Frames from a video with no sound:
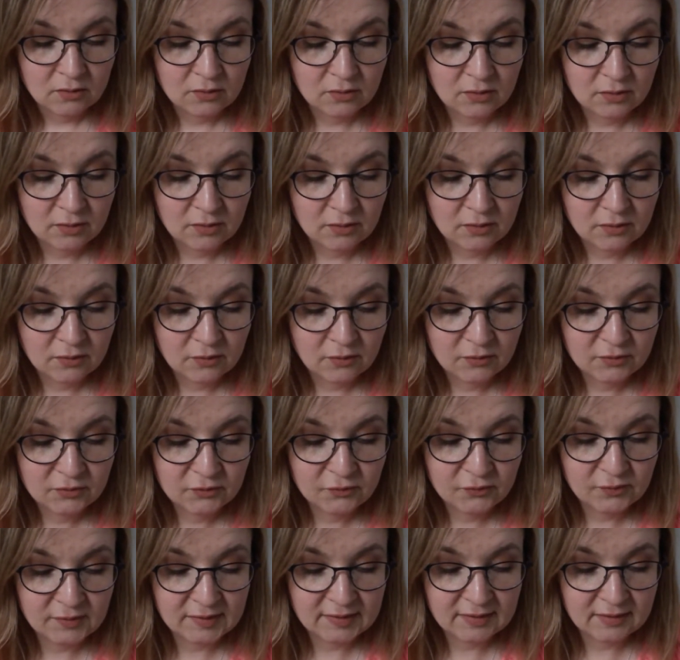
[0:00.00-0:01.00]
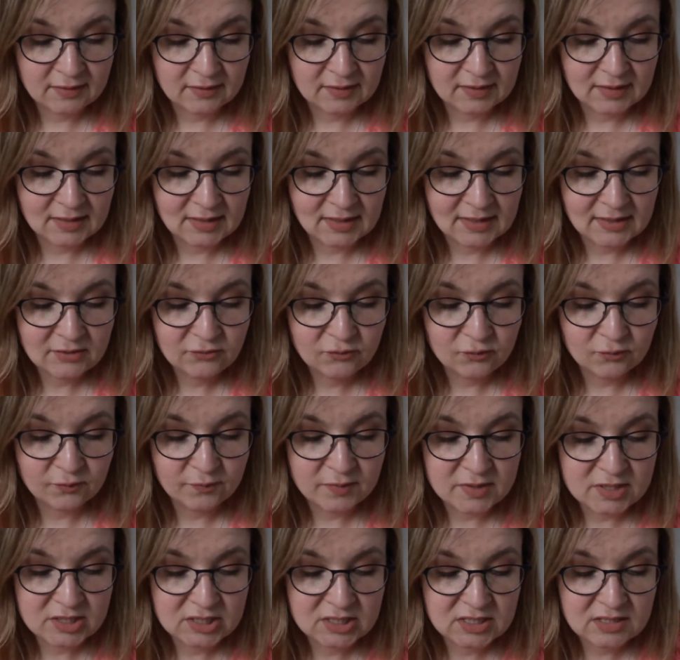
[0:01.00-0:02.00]
Euh, ensuite, quel est ton
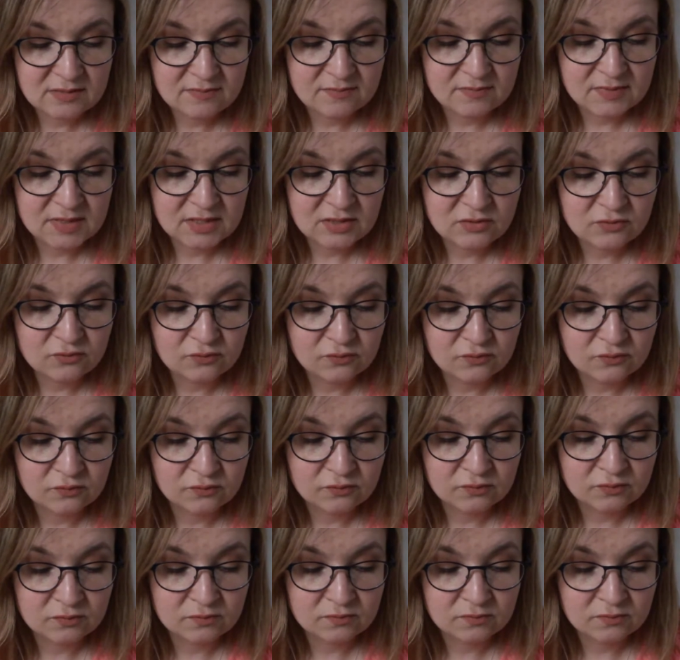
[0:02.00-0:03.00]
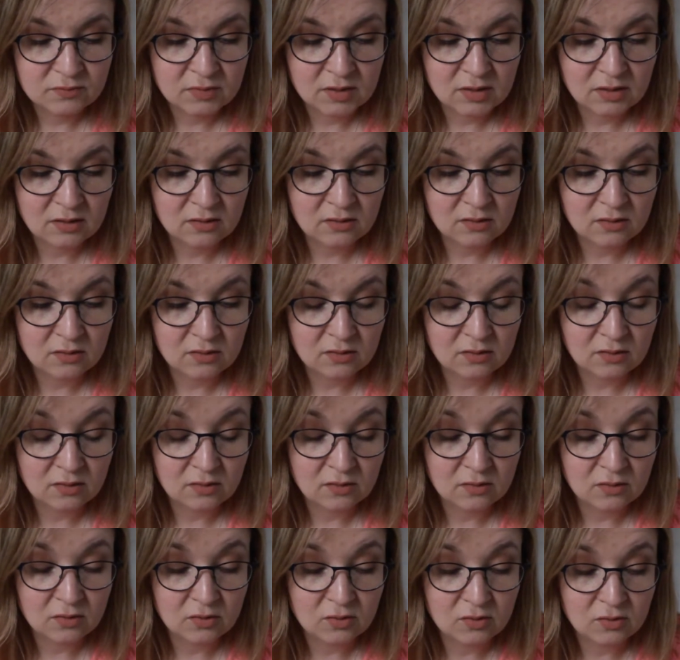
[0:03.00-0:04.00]
péché mignon Alors,
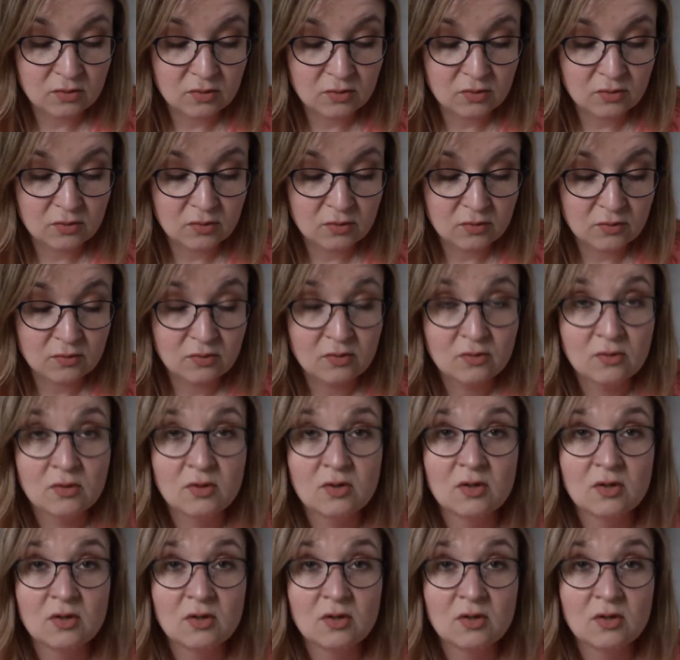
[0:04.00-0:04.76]
euh,